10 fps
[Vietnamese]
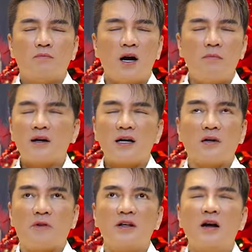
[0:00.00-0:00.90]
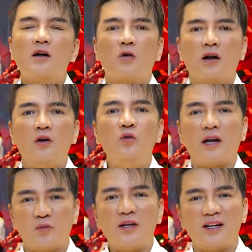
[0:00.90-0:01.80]
mở mắt ra là phải nhớ câu đó lúc
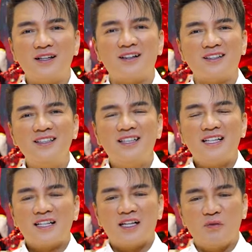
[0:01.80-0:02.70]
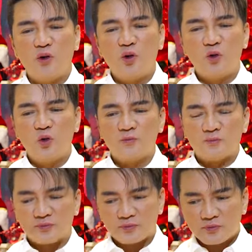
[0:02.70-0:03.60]
nào cũng vậy hết trơn á để mình luôn luôn
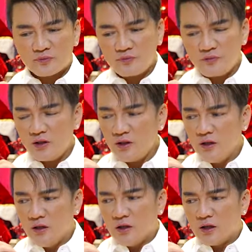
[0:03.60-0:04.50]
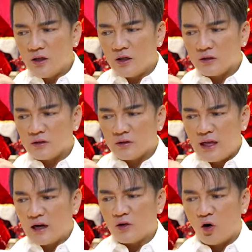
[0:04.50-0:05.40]
à,
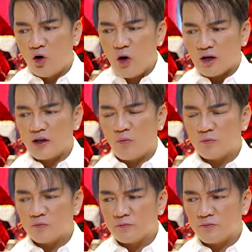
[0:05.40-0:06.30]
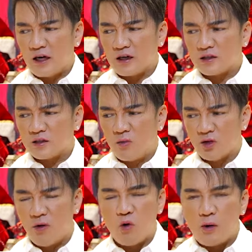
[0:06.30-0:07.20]
năng nổ hoạt động và không bao
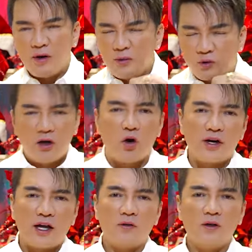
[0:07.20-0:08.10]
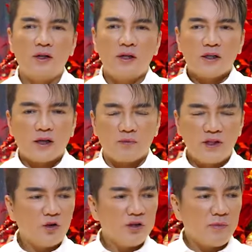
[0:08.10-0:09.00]
giờ bỏ qua bất kỳ cơ hội nào thậm chí
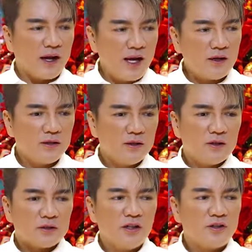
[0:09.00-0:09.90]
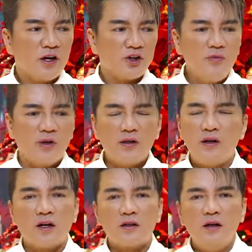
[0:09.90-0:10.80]
có những bài hát trên trời dưới biển
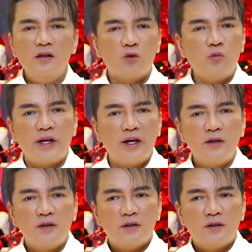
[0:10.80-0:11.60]
gửi tới hưng cũng nghe